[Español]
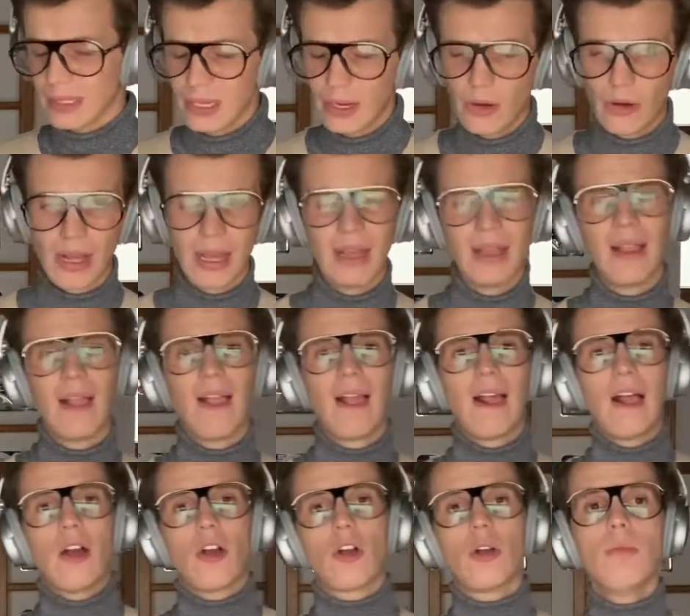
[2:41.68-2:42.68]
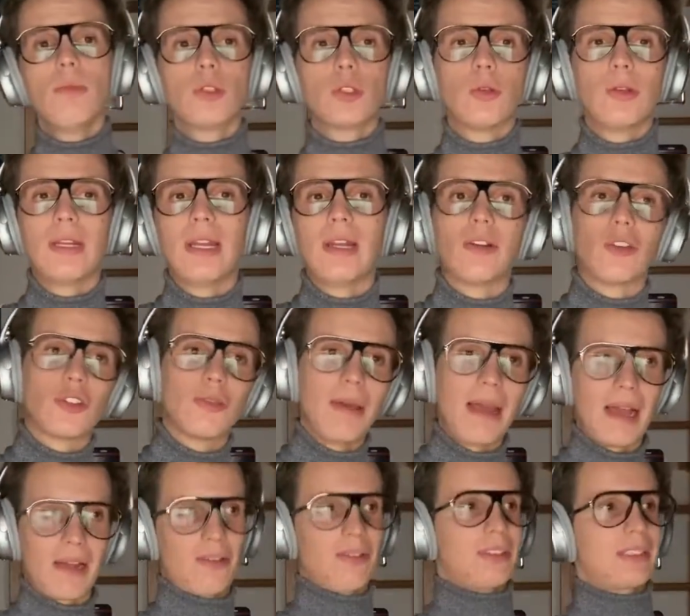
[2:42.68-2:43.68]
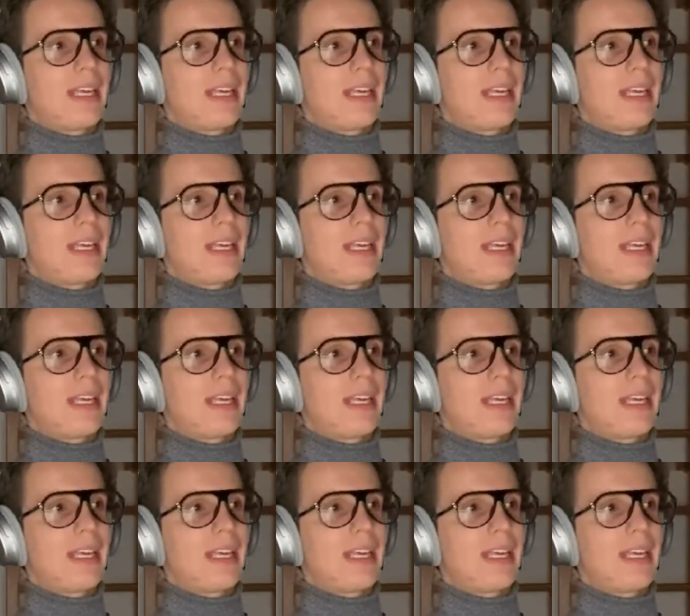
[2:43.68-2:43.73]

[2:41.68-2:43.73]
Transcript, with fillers: Ahora, ¿cómo suenan los bajos?